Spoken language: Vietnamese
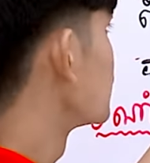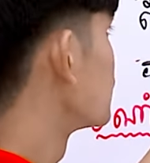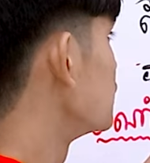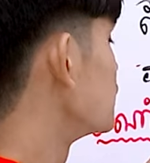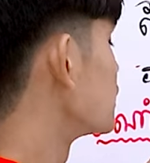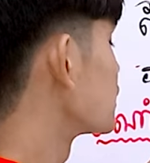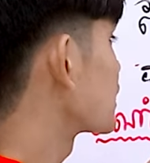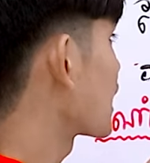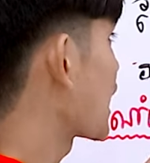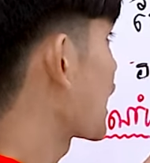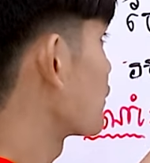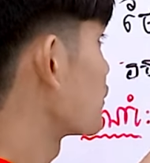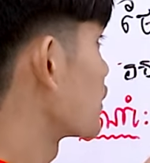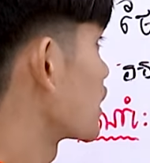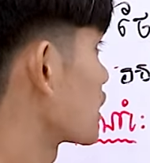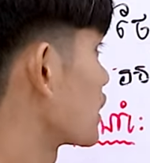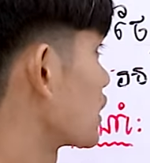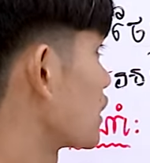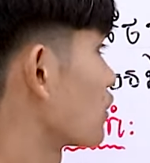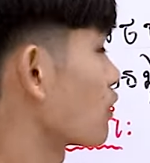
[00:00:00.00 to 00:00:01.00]
cư dương time
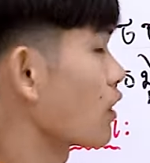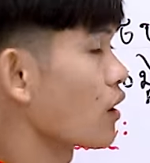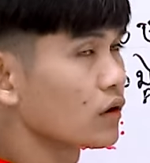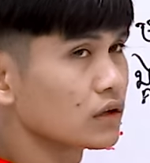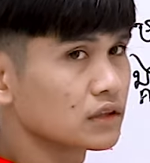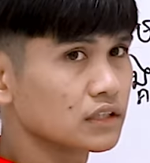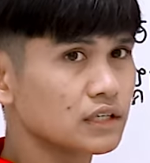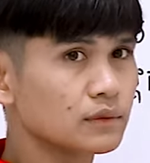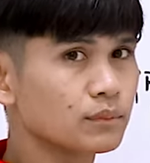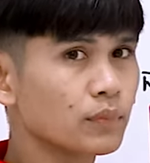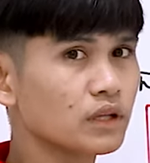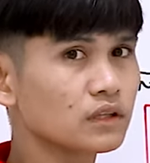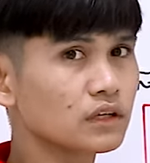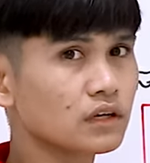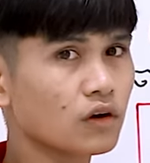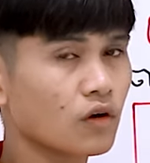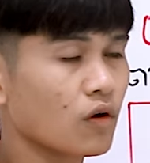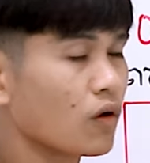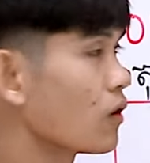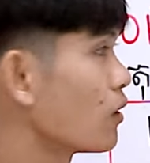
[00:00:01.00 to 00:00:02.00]
là không ông thiết và
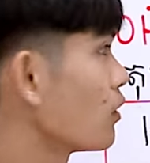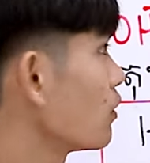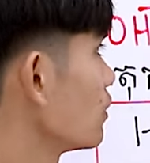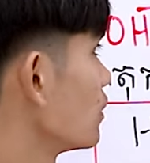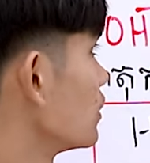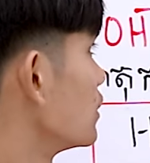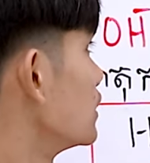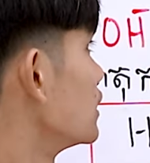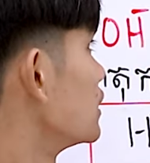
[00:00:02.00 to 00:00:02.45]
có